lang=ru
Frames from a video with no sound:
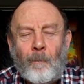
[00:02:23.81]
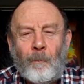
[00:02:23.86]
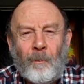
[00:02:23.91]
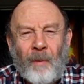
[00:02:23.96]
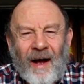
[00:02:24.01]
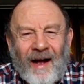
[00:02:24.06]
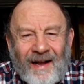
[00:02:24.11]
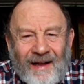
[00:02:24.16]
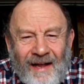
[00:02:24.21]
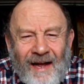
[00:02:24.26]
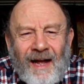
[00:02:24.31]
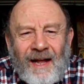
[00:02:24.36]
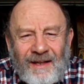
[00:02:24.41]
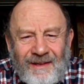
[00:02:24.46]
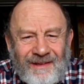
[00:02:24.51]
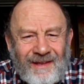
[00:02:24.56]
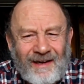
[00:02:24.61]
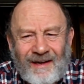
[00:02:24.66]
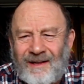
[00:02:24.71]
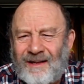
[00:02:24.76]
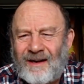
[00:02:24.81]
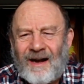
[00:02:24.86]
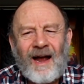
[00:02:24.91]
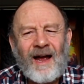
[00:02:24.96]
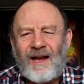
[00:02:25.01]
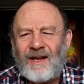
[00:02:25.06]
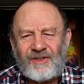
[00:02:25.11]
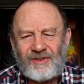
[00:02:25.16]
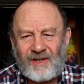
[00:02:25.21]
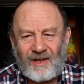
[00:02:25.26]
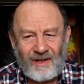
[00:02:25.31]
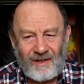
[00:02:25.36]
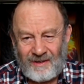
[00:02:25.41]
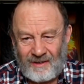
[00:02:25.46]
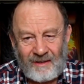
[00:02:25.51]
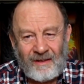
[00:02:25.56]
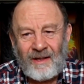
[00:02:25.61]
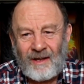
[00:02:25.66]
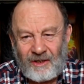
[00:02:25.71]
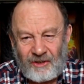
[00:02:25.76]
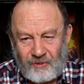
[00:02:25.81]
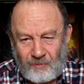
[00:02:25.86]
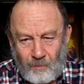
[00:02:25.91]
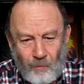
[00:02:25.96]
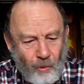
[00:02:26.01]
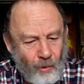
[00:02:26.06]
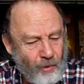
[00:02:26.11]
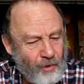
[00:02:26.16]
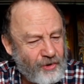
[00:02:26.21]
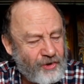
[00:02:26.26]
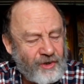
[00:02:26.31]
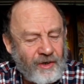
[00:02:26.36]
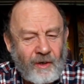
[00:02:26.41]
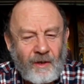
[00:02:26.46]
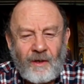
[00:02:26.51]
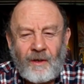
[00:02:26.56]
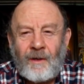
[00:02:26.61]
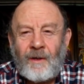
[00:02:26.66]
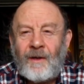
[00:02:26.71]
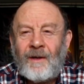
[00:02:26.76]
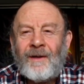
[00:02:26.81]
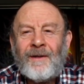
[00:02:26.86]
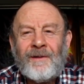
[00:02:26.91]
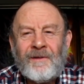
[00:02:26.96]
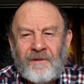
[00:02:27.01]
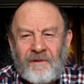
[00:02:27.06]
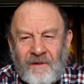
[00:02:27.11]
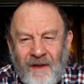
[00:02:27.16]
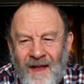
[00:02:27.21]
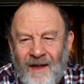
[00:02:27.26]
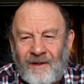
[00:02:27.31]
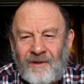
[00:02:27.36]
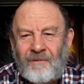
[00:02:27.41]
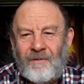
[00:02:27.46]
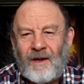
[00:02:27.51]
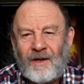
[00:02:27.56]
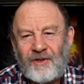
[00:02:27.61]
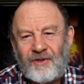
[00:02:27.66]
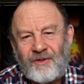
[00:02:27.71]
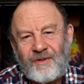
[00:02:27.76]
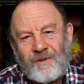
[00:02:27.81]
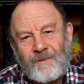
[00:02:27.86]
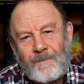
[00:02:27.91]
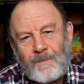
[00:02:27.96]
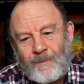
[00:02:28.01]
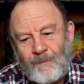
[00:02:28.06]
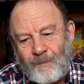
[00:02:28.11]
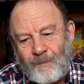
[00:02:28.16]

Пока три раза не нажмешь, не отвяжется.